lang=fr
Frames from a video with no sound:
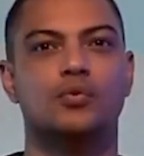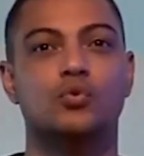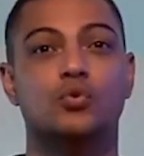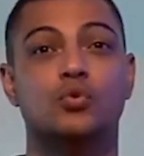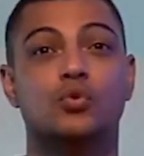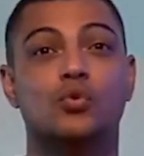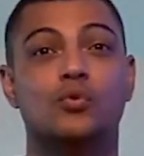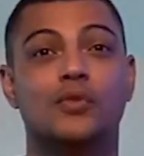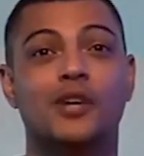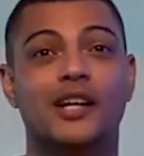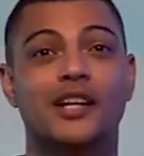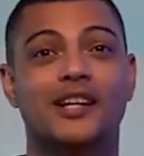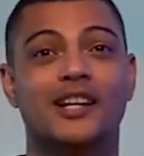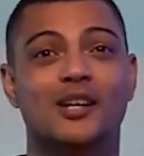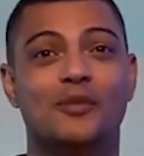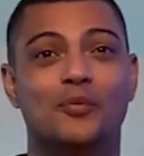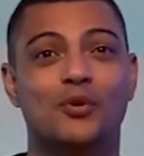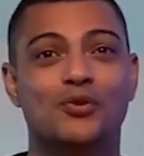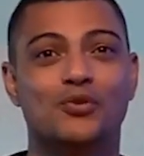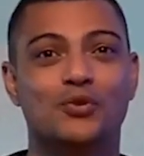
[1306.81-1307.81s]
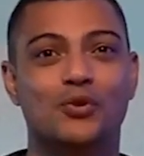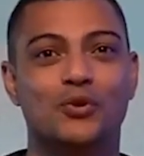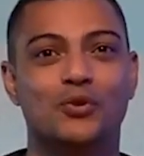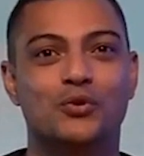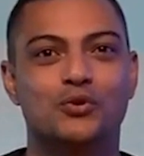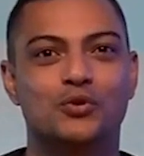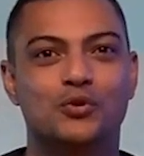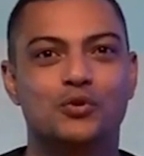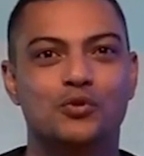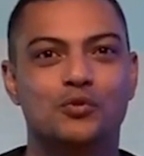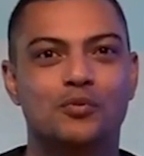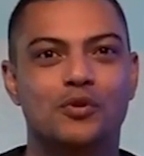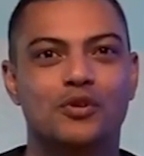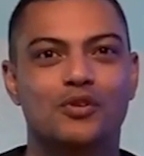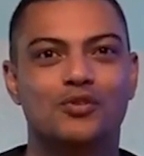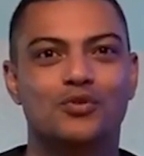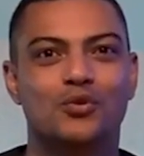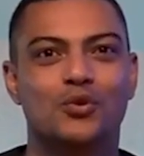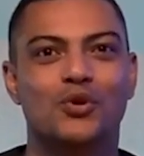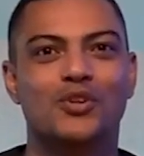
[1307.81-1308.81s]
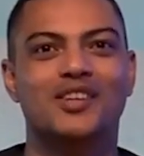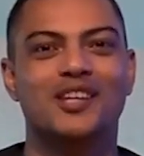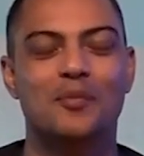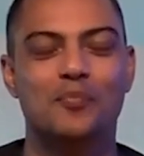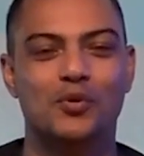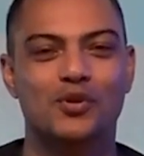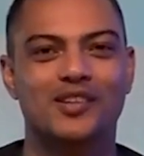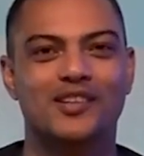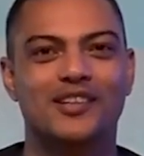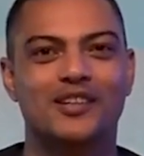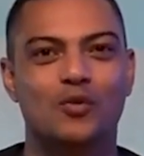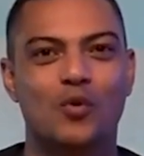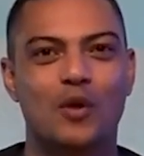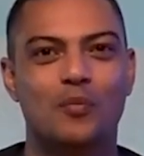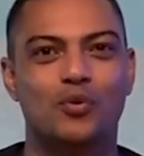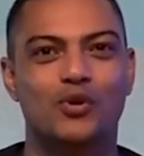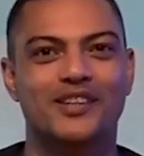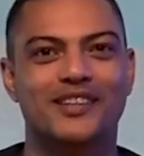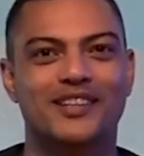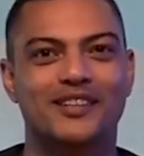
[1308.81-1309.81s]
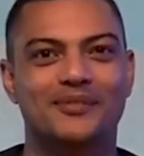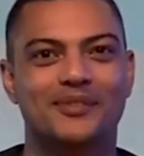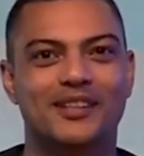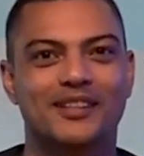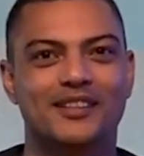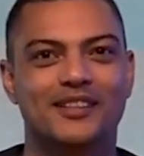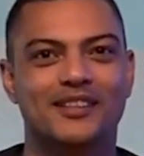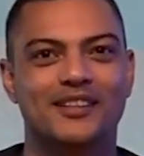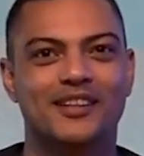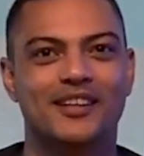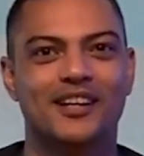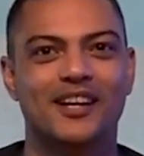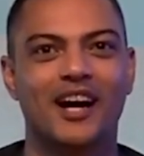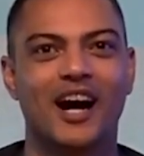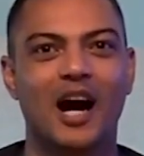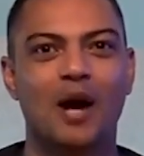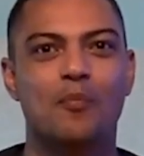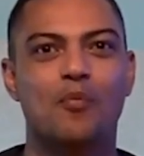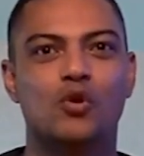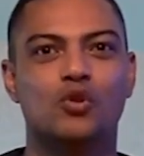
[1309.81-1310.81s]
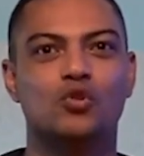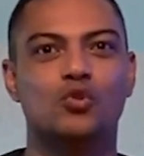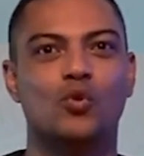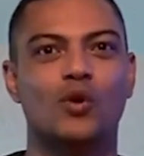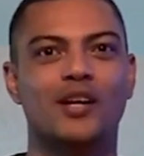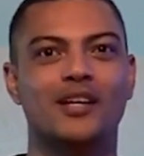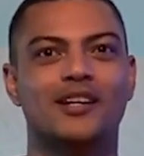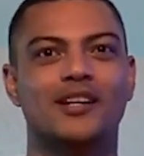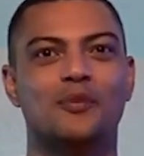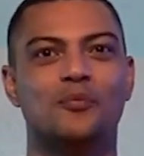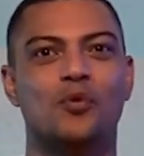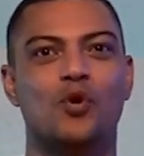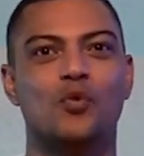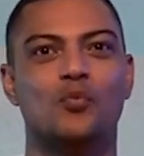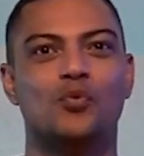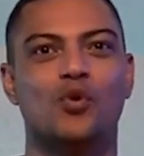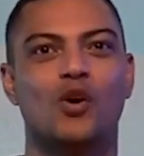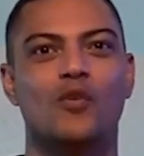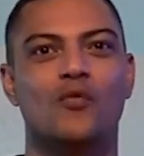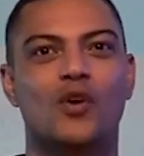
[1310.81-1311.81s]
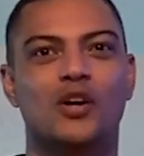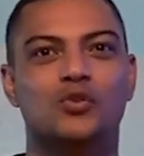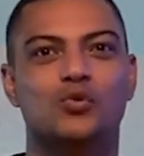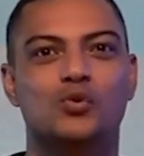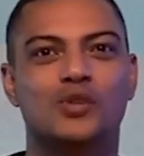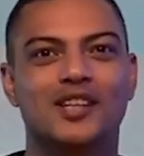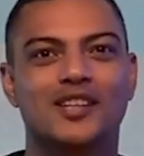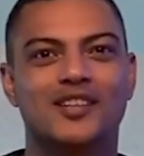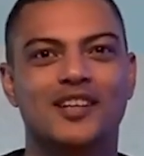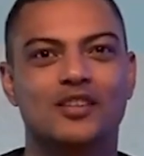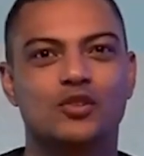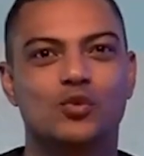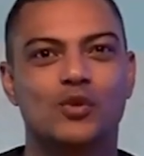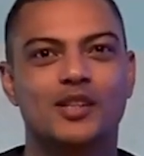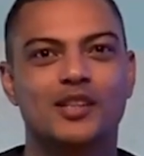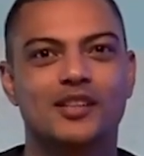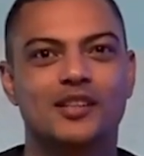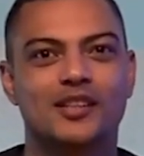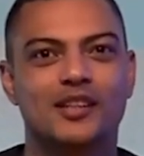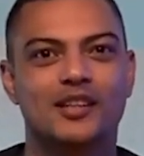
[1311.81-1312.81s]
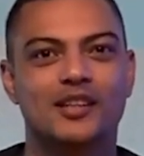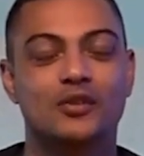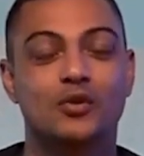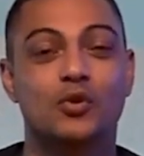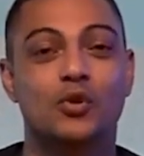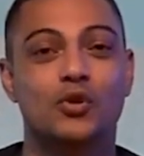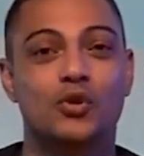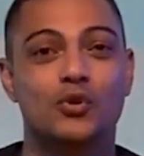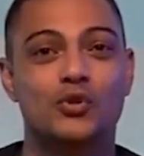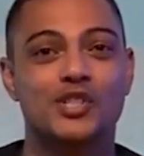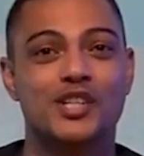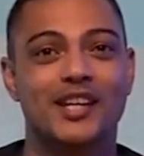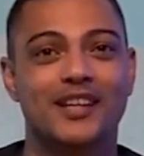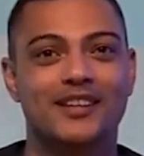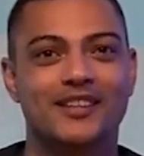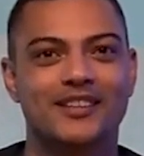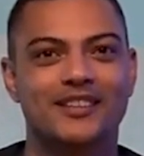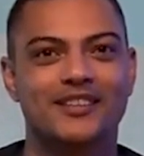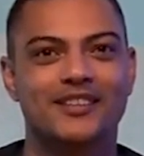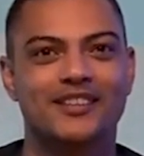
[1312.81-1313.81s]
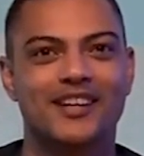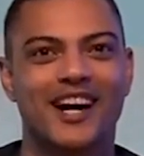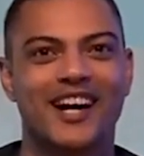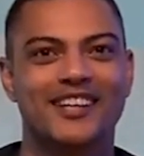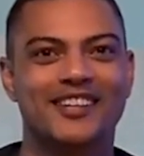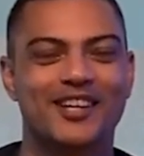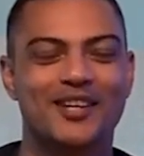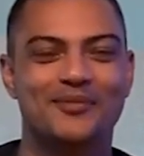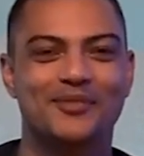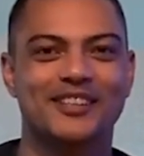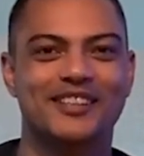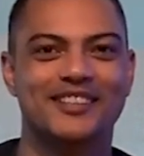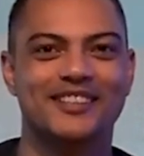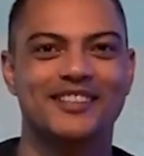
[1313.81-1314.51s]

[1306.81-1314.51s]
Vous nous trouverez également sur YouTube sur tapostequa.tv. Abonne-toi également pour avoir toutes les actualités de notre chaîne. À très